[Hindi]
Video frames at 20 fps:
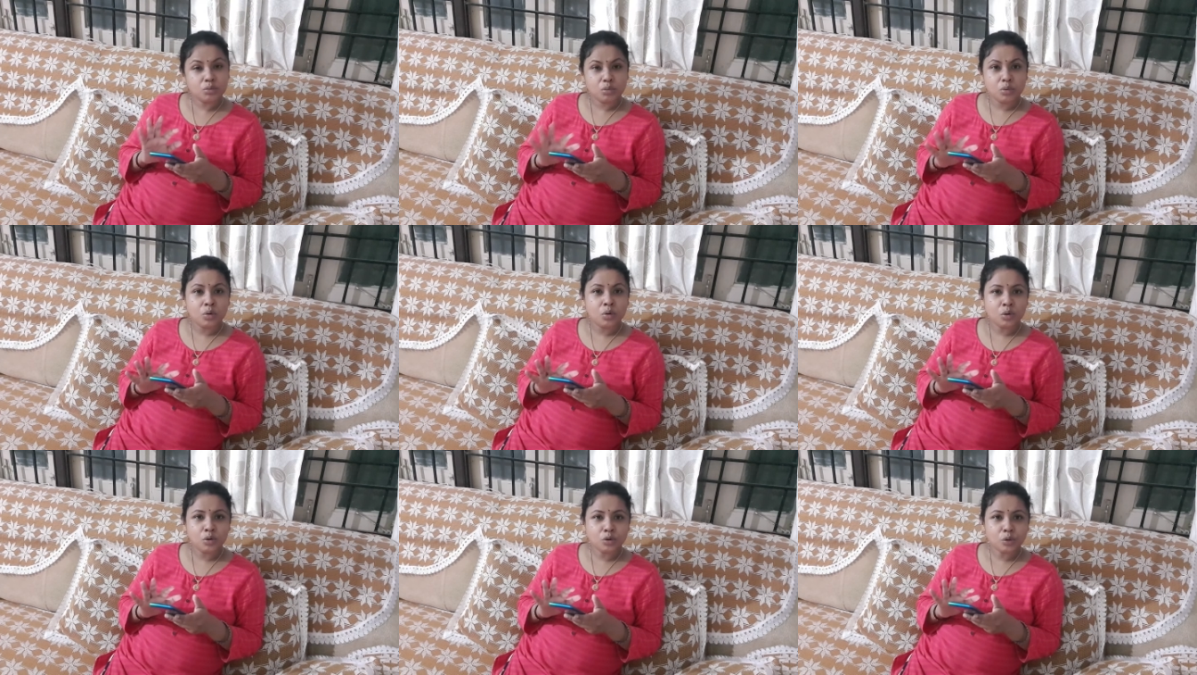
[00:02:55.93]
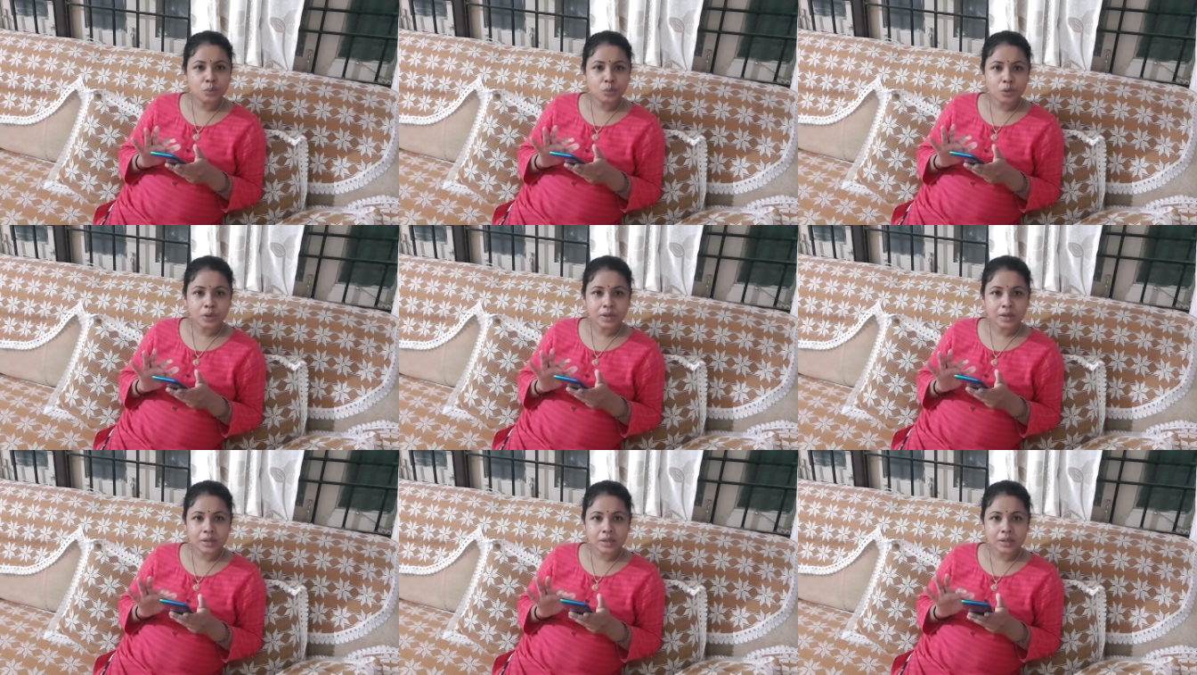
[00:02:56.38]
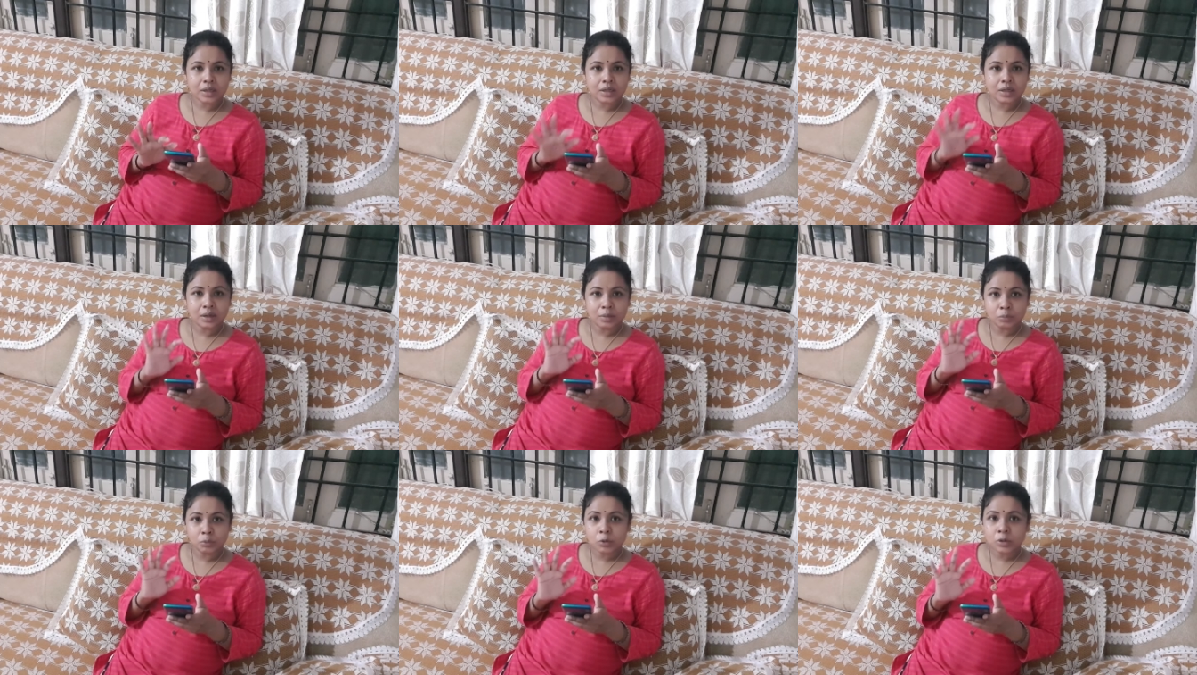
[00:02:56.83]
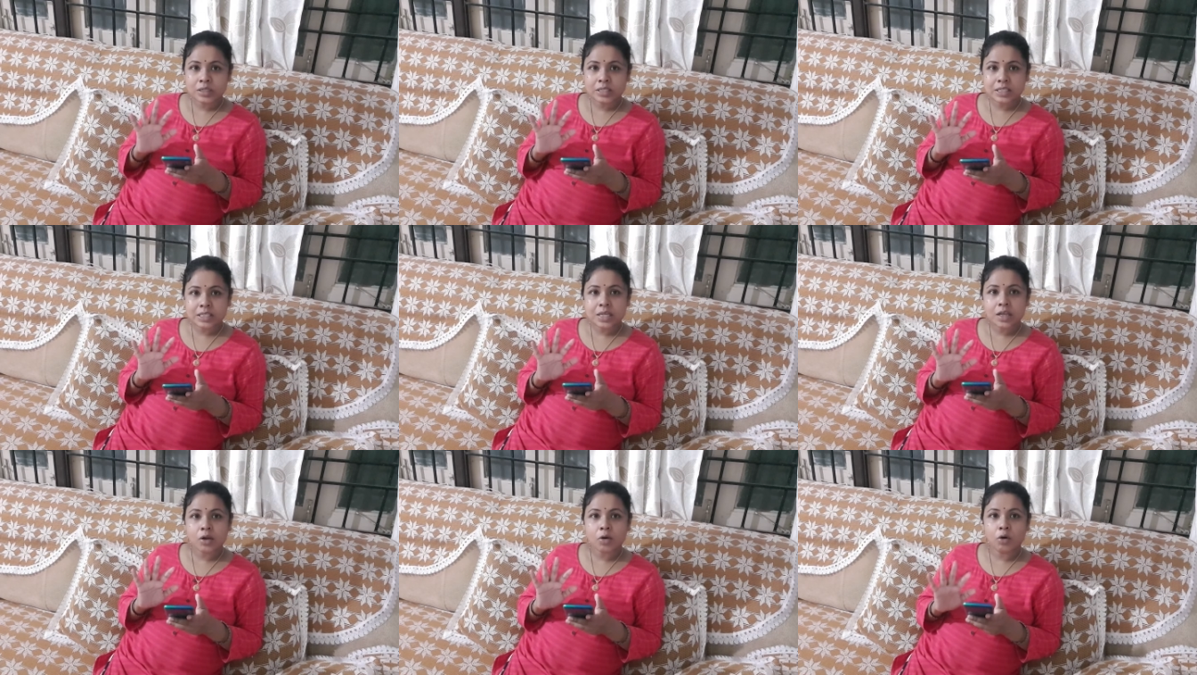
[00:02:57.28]
उन लोग तो बोले कि हम लोग
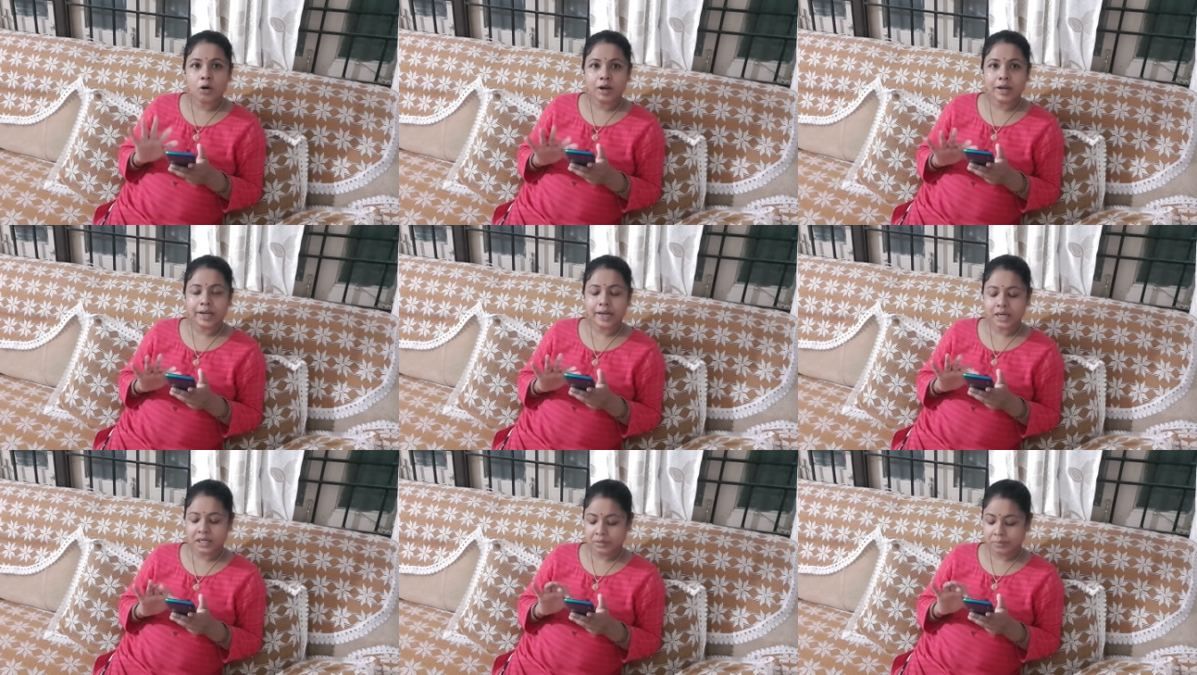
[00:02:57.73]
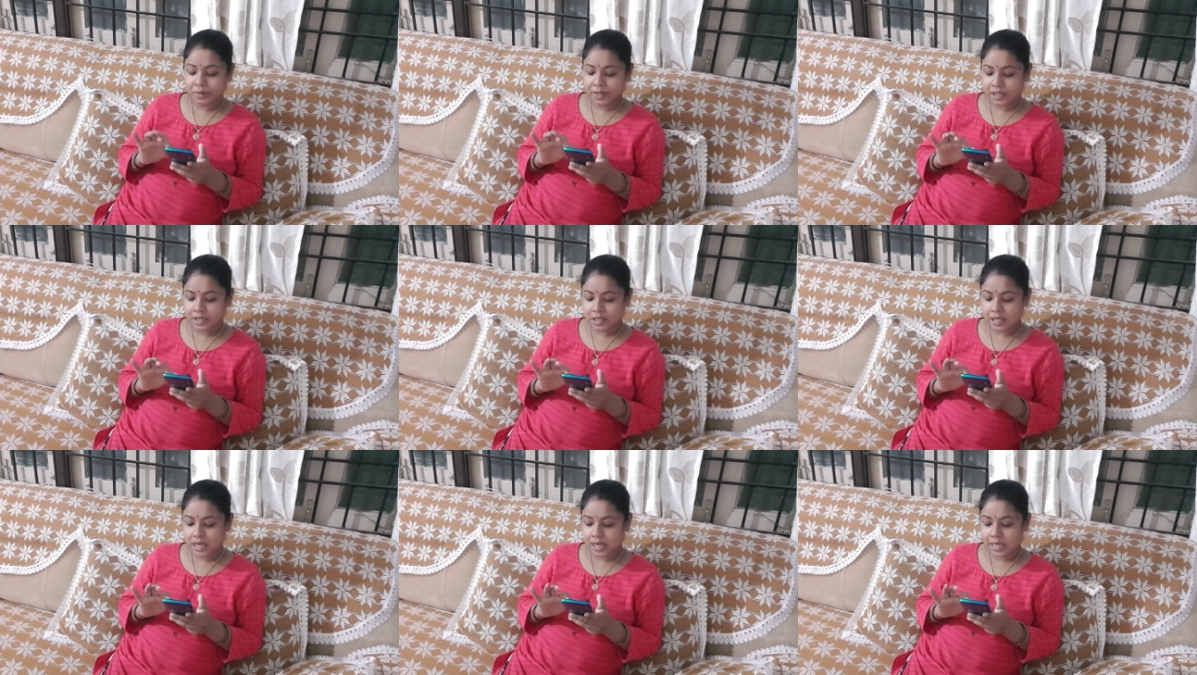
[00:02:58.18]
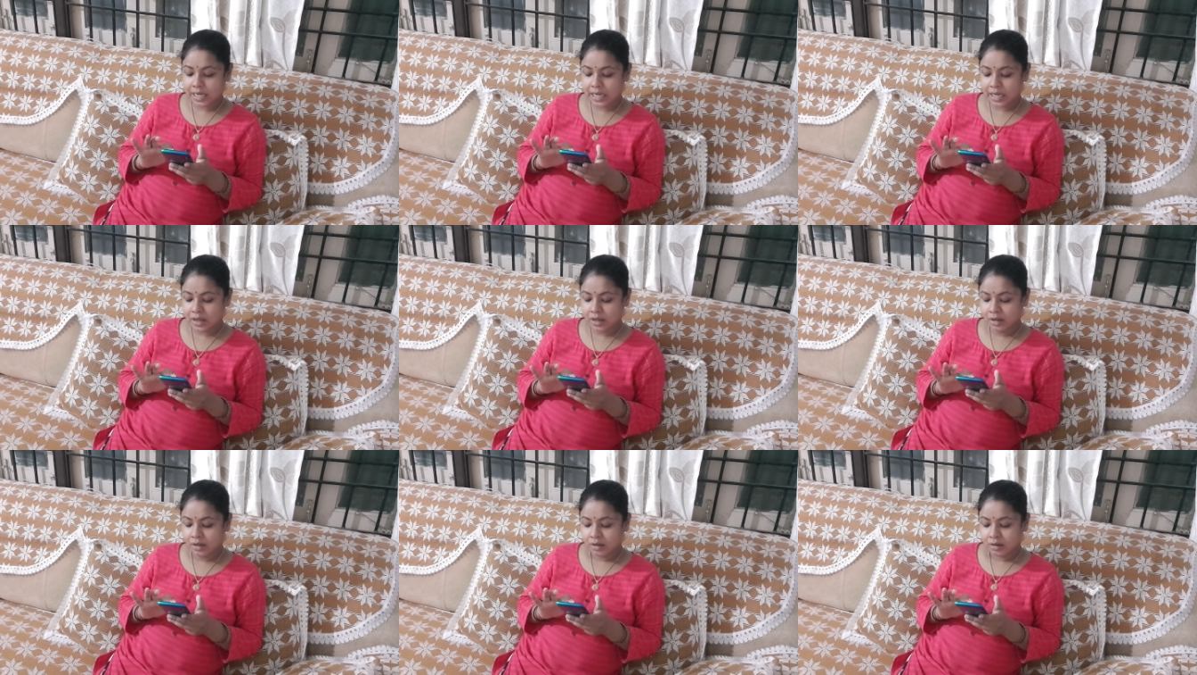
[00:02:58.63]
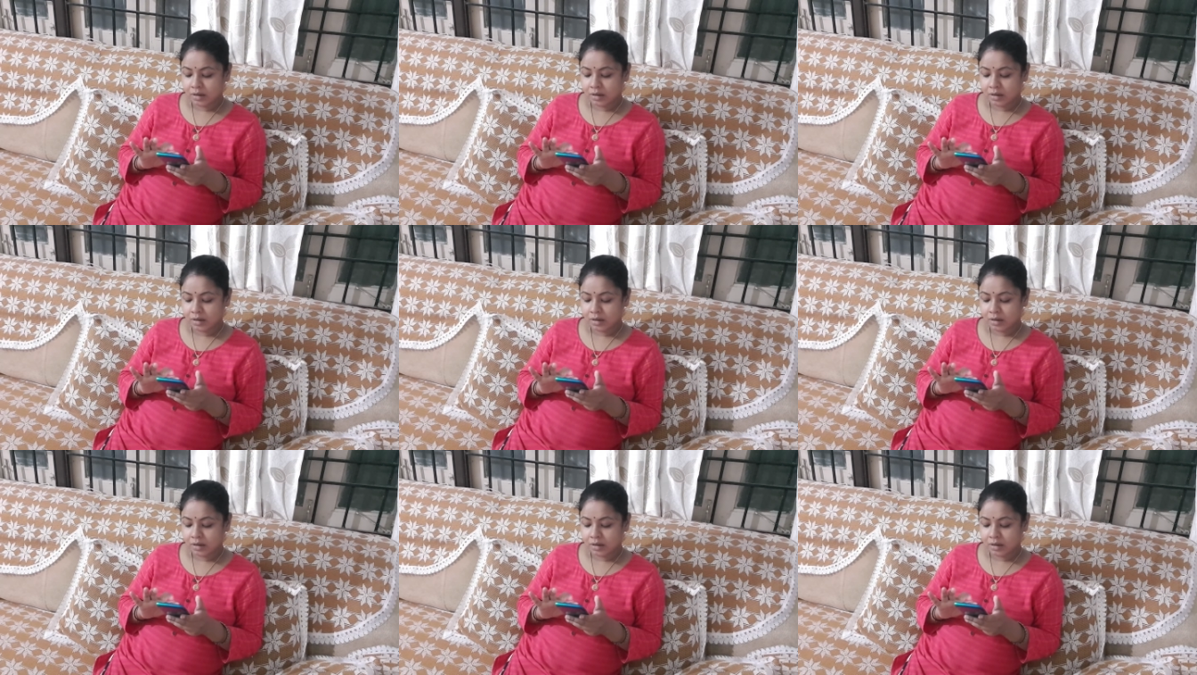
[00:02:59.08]
किसी के कांटेक्ट में नहीं आए हैं